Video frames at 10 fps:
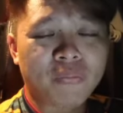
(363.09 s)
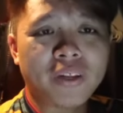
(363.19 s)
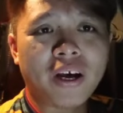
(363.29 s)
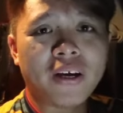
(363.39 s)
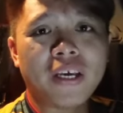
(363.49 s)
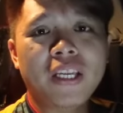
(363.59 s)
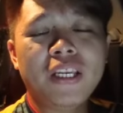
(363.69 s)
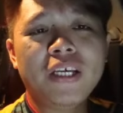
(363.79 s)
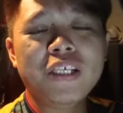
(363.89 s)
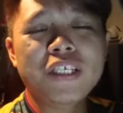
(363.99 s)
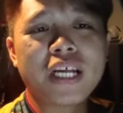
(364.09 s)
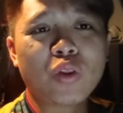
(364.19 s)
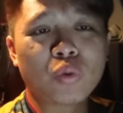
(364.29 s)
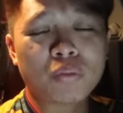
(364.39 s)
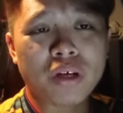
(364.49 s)
Nah, ini
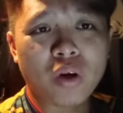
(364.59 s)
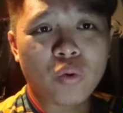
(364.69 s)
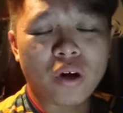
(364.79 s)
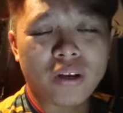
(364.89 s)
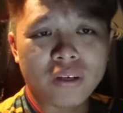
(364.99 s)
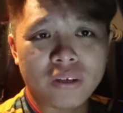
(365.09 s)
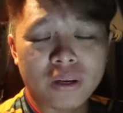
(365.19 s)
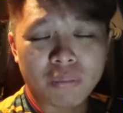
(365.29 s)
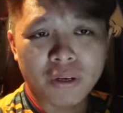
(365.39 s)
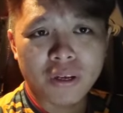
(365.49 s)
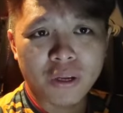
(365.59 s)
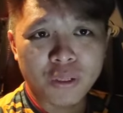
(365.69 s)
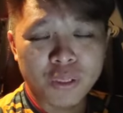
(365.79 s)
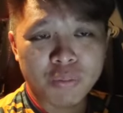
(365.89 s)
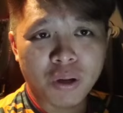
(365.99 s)
satu pengakuan daripada
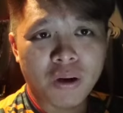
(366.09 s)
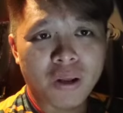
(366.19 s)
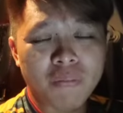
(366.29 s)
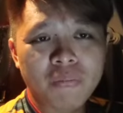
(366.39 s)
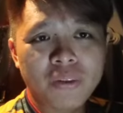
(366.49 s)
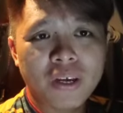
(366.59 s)
SPRM